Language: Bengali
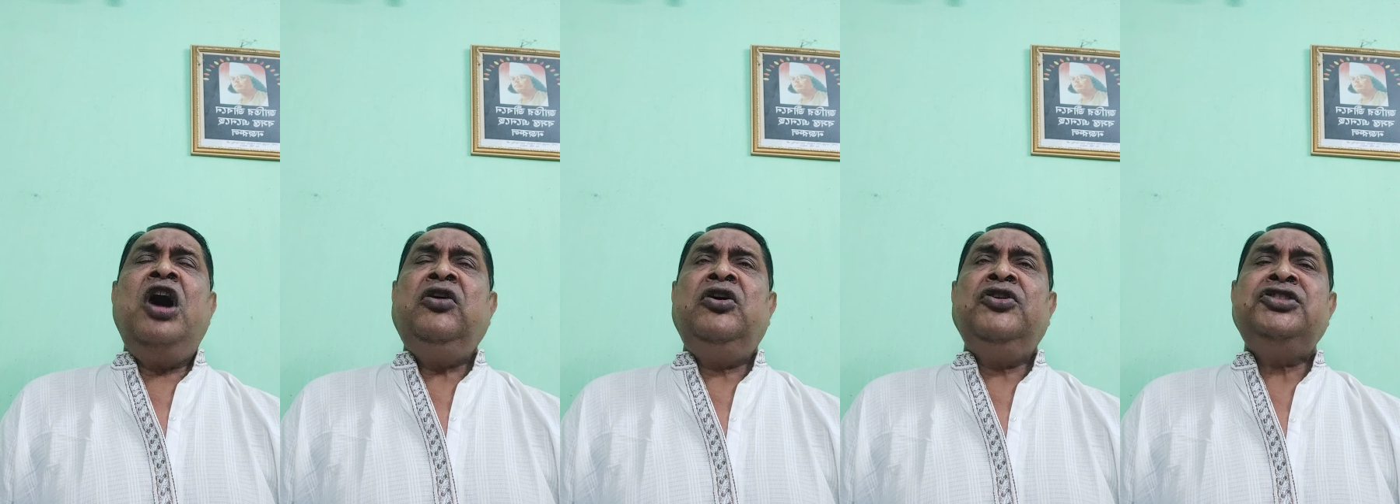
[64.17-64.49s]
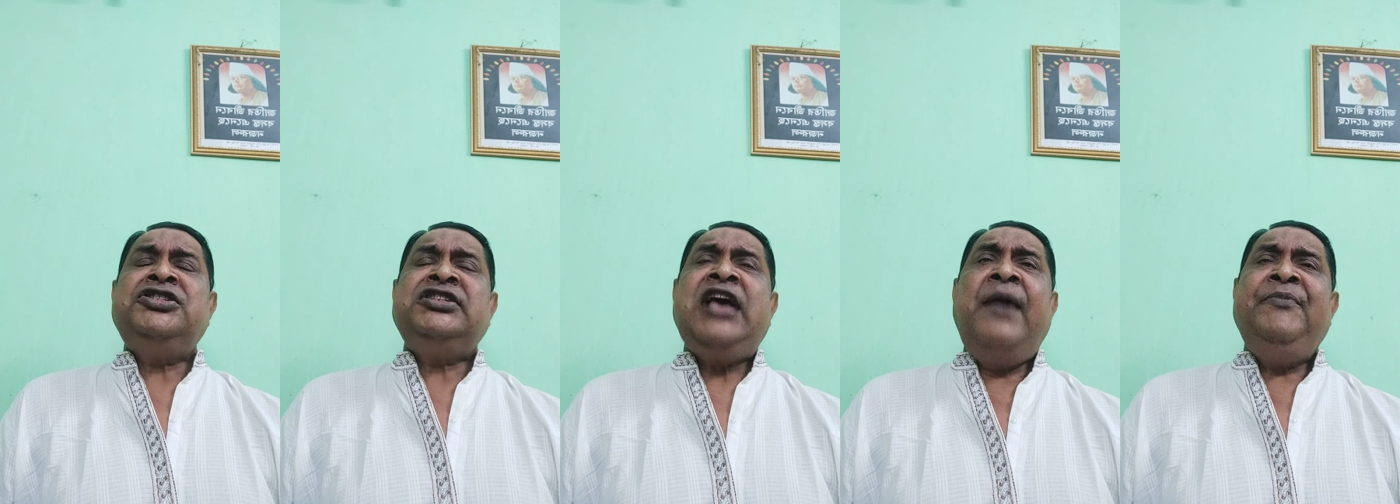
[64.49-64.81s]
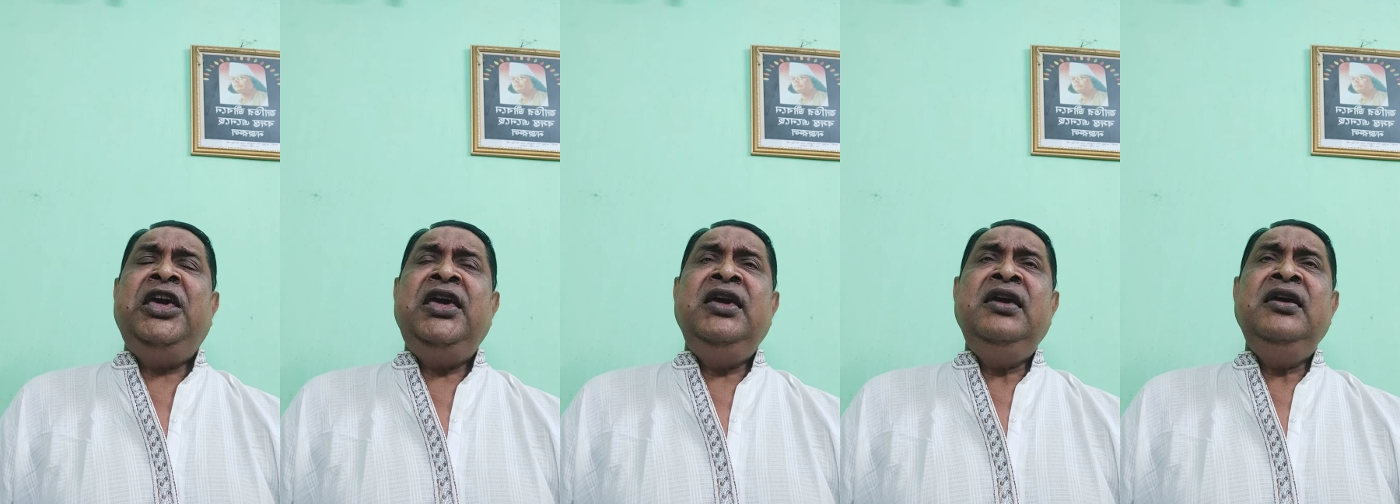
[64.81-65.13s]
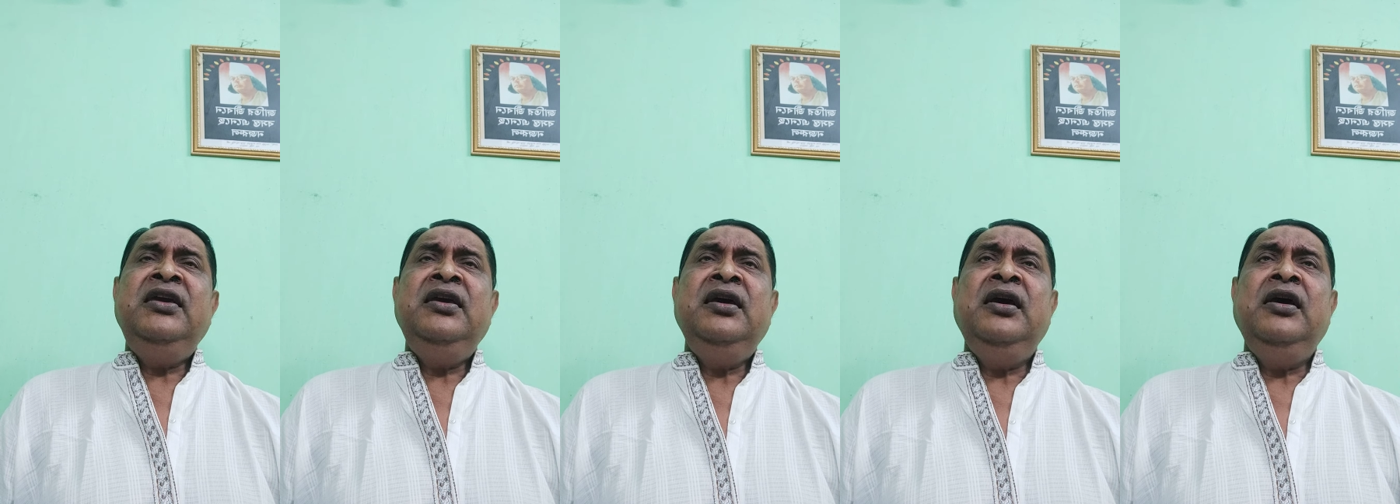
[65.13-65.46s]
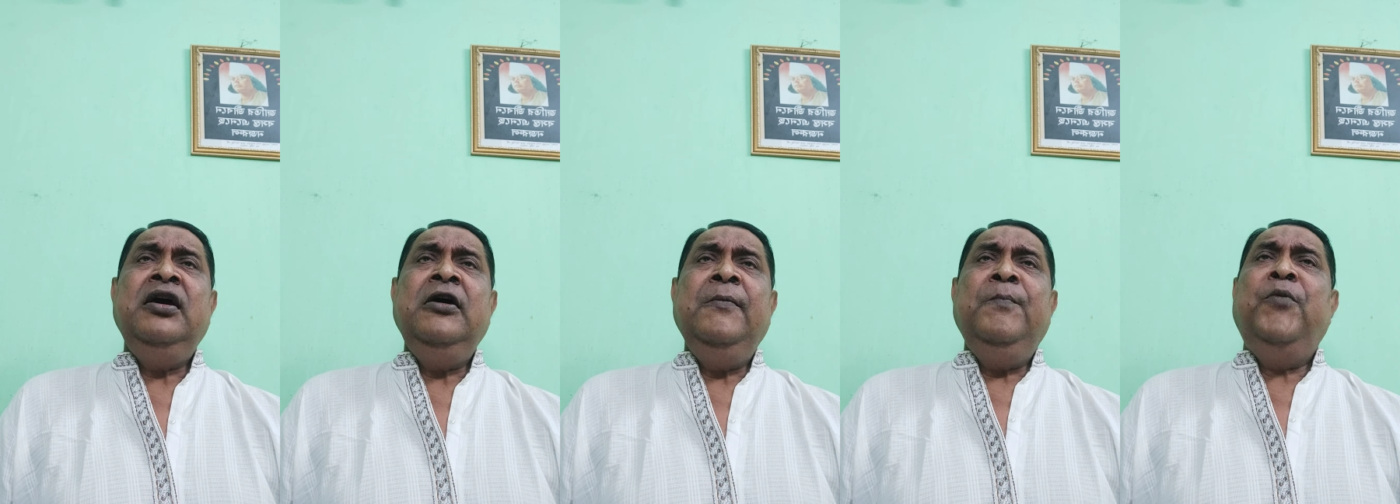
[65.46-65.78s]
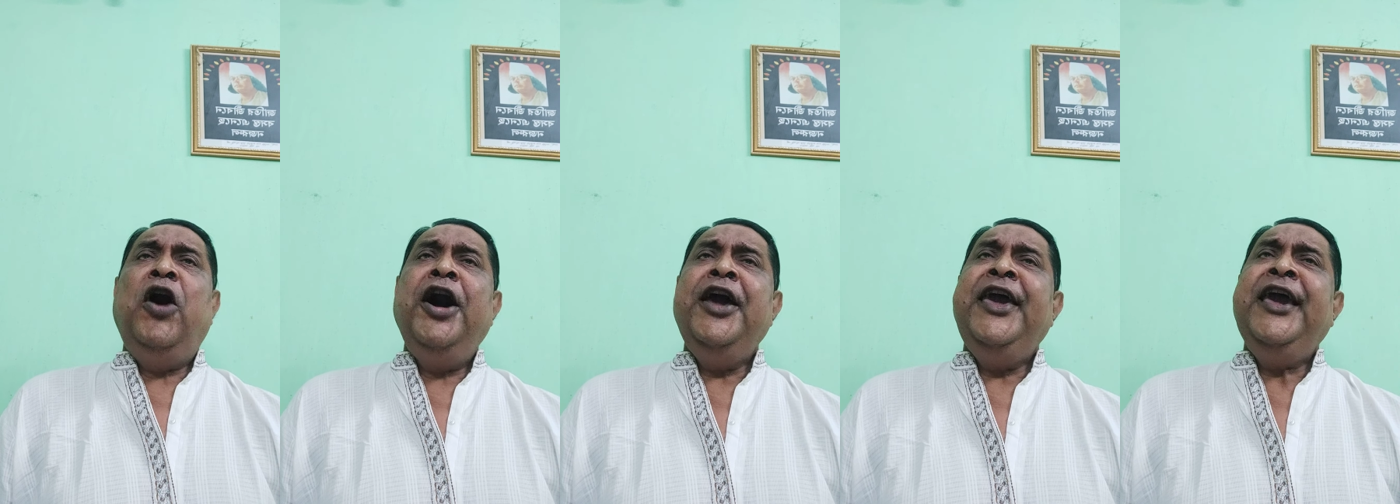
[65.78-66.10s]
জগৎ স্বামী
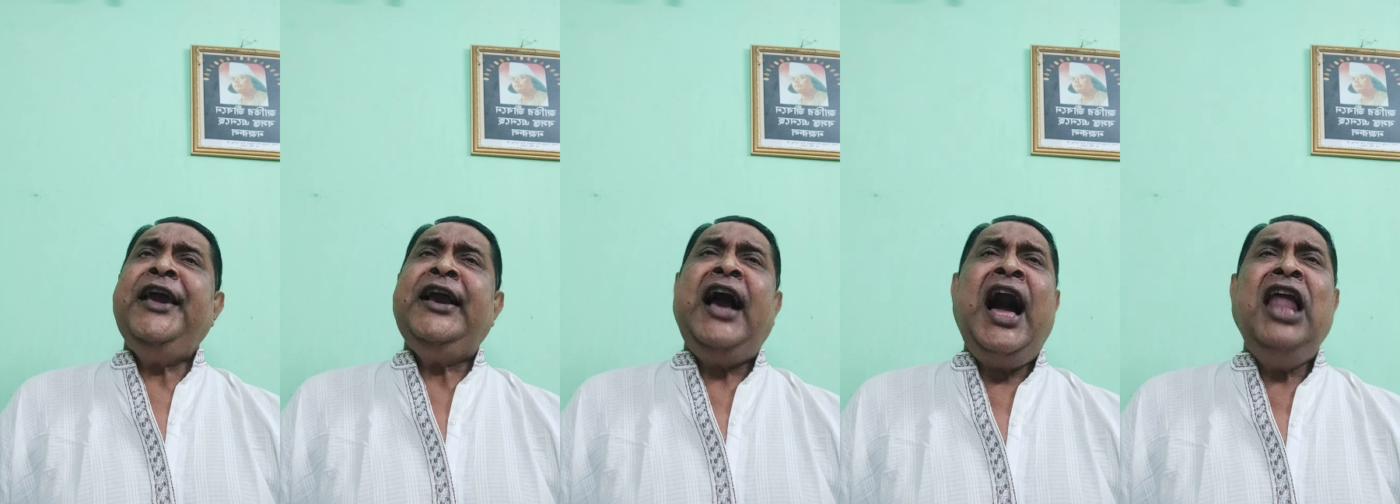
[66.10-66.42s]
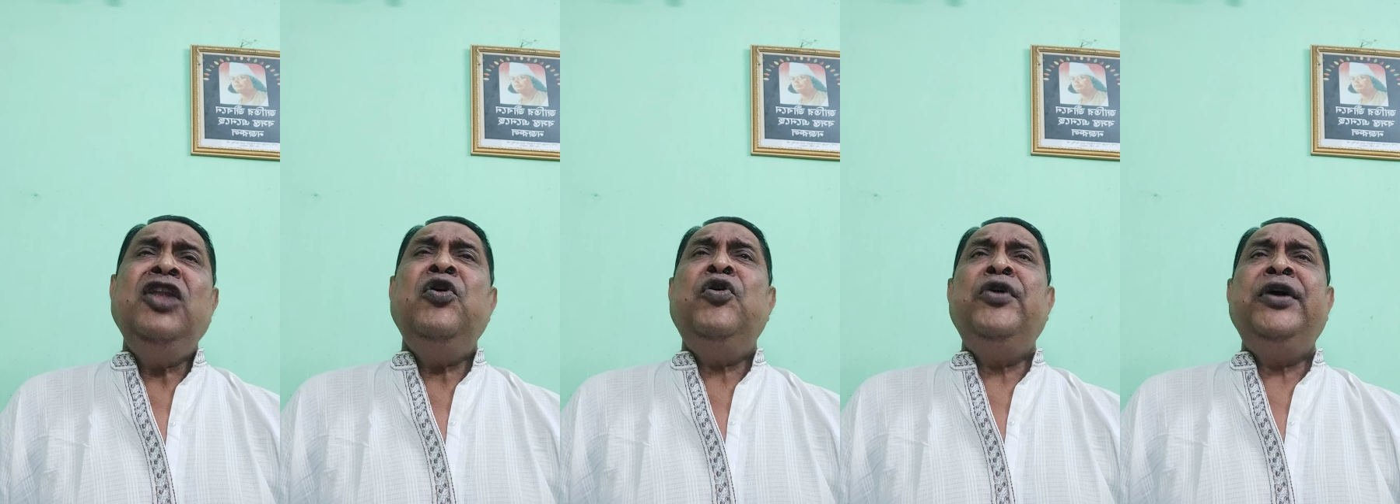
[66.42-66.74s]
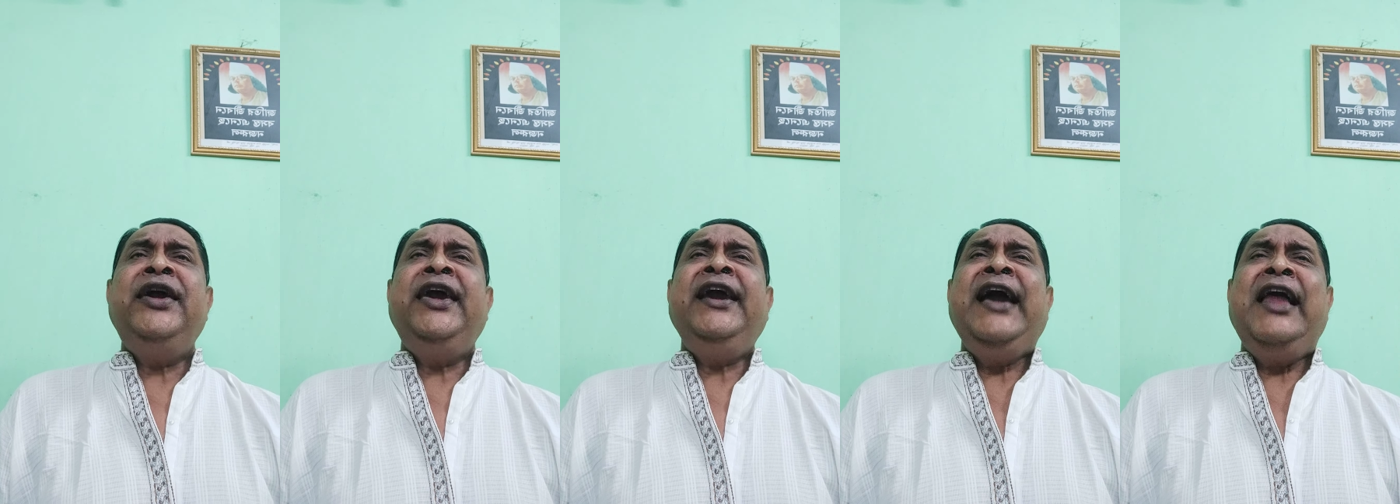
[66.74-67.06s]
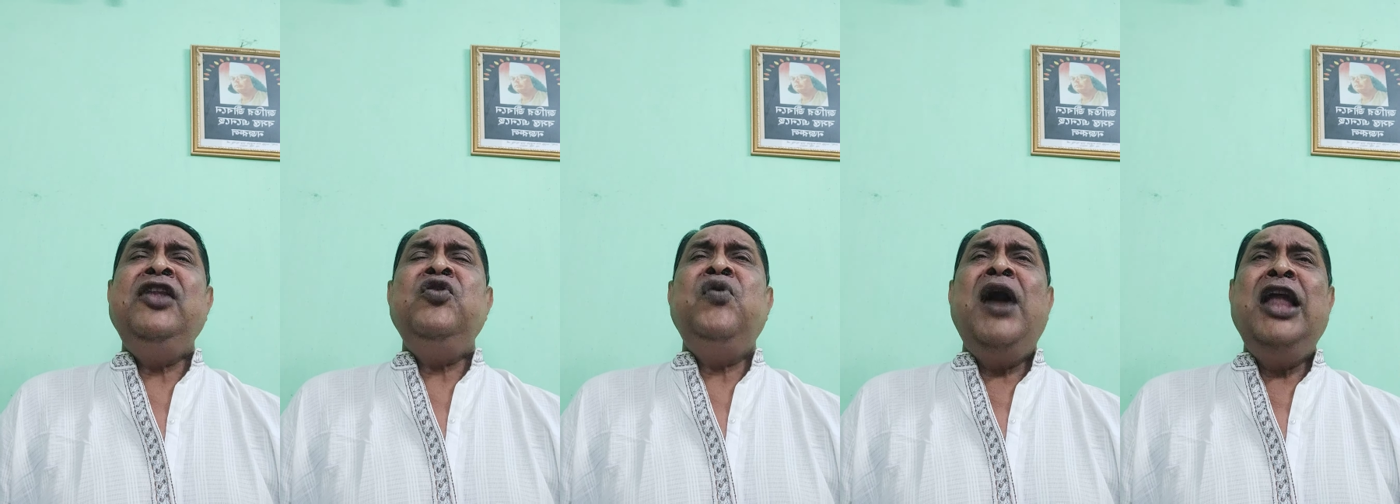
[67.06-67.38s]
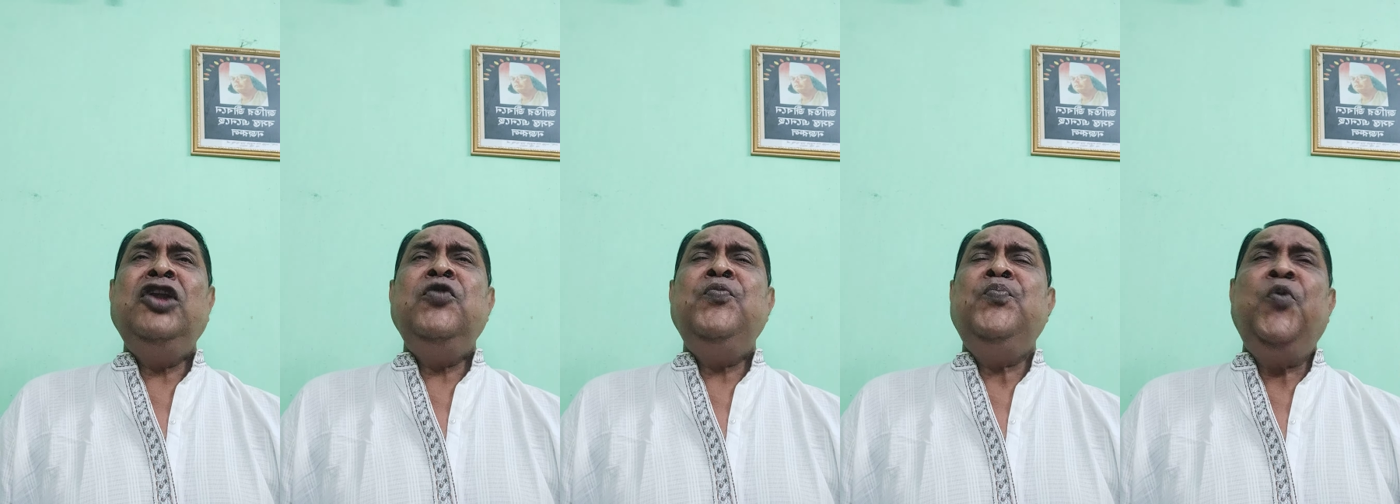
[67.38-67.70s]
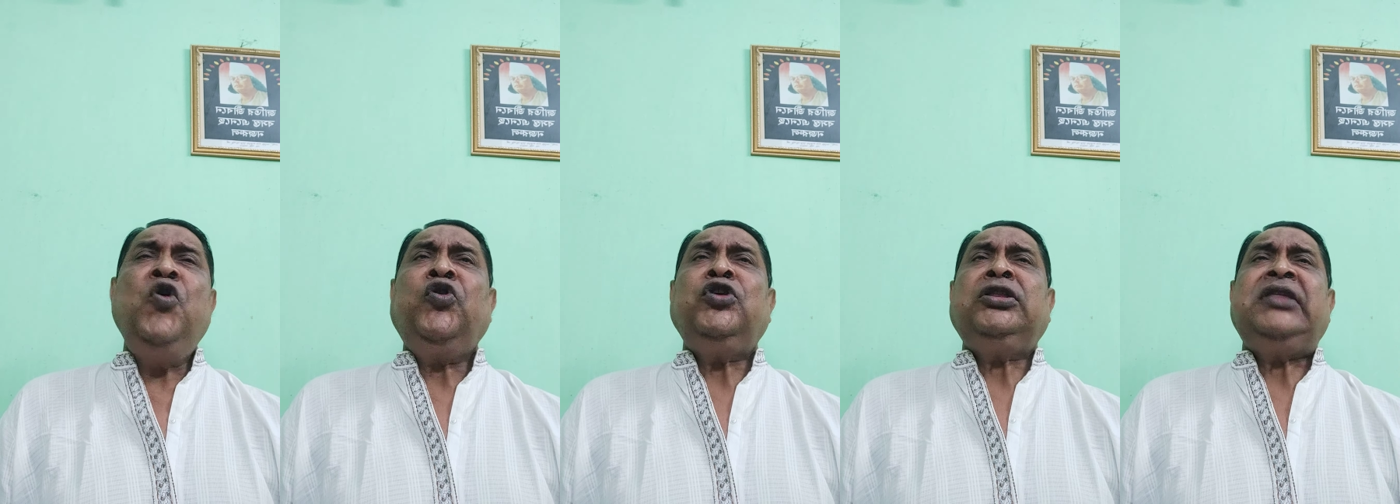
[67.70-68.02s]
ভয়ে কালো হয়ে গেল আলো
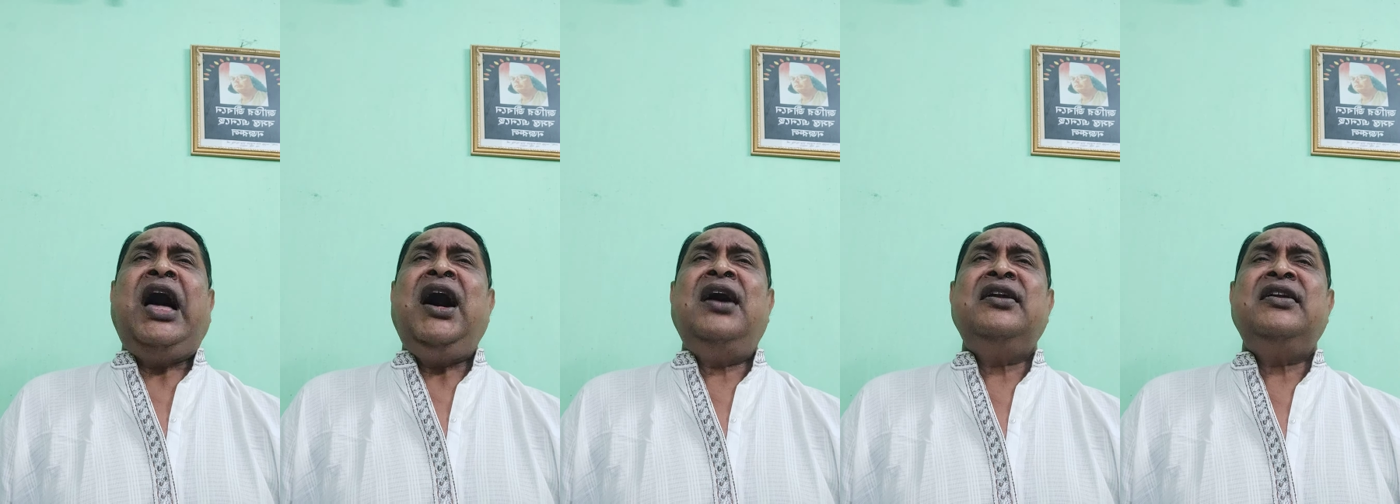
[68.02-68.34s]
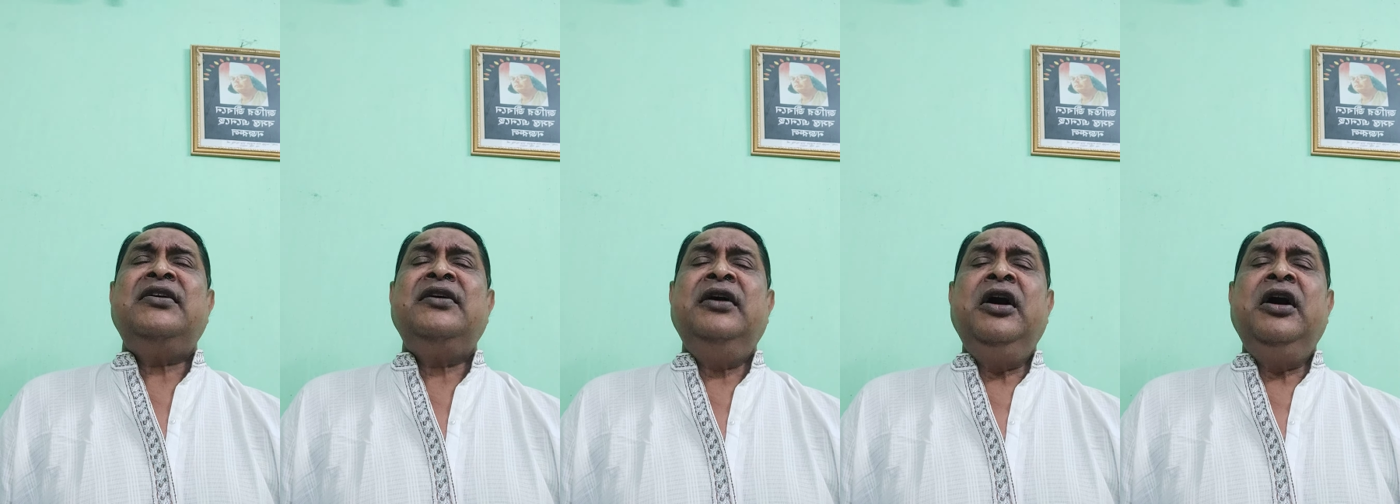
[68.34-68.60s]
মুক্তার